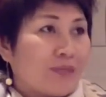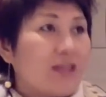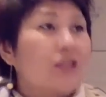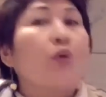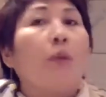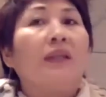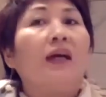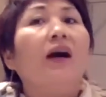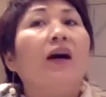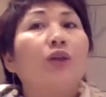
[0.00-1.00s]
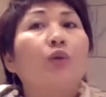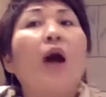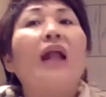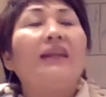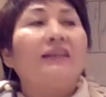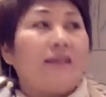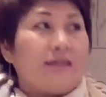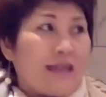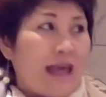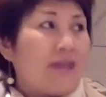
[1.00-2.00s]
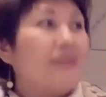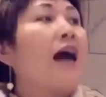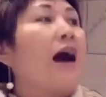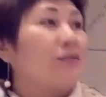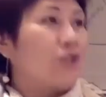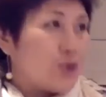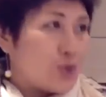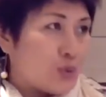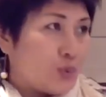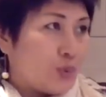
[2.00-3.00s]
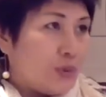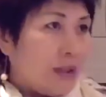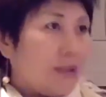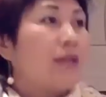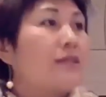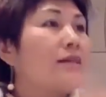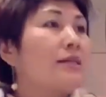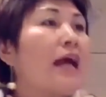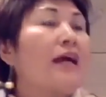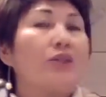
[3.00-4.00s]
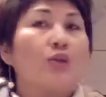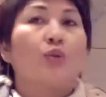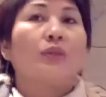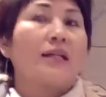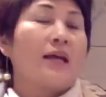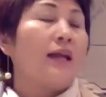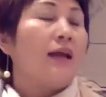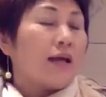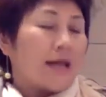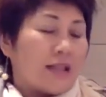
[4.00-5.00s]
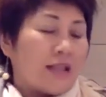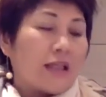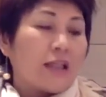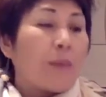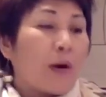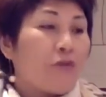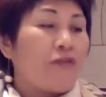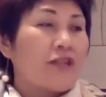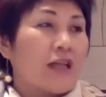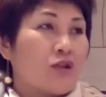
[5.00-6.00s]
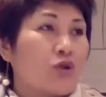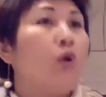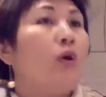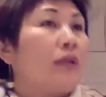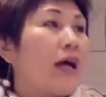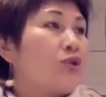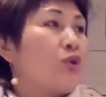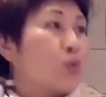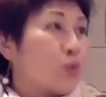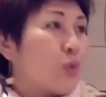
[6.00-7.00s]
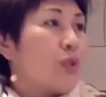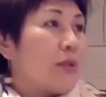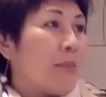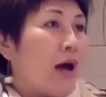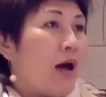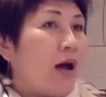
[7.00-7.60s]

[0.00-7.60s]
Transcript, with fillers: 是我们的端粒的延长技术。那这三个技术，大家给你给你朋友分享的时候，它就属于什么？